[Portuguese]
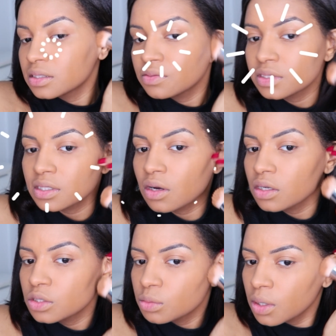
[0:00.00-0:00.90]
se você
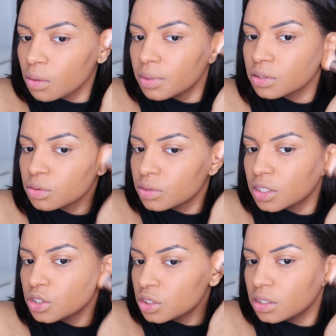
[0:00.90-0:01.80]
gosta de uma
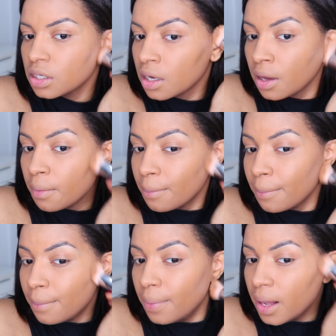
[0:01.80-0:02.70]
cobertura de
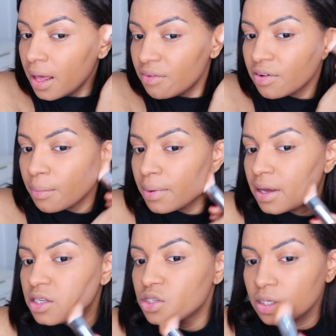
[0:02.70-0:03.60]
leve a
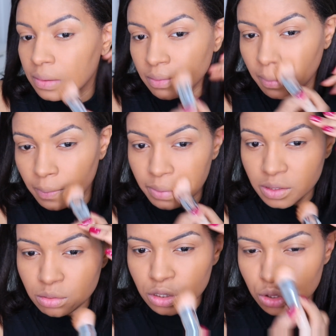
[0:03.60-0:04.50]
média,
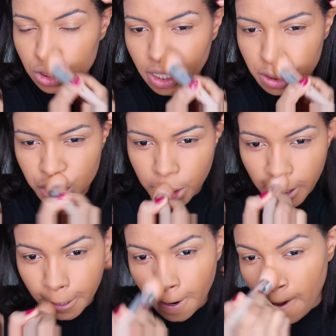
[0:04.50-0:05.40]
principalmente dia a
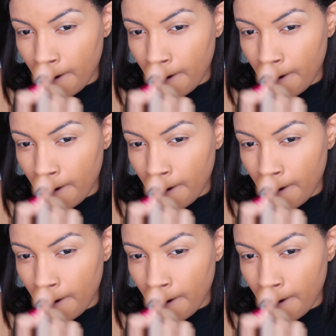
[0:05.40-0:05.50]
dia,